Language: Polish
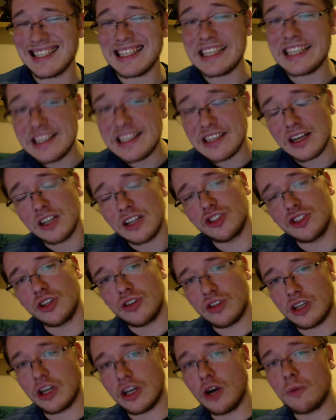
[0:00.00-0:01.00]
niezależnie od
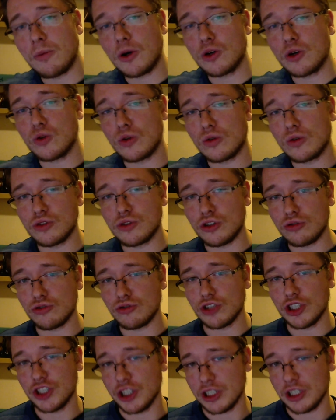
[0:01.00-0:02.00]
tego, po którą
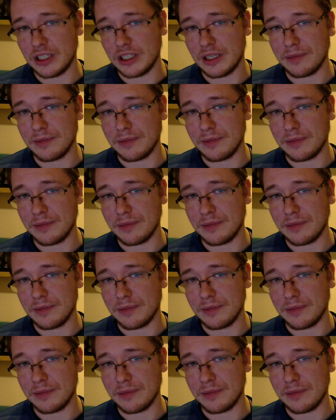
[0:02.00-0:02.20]
książkę sięgnie.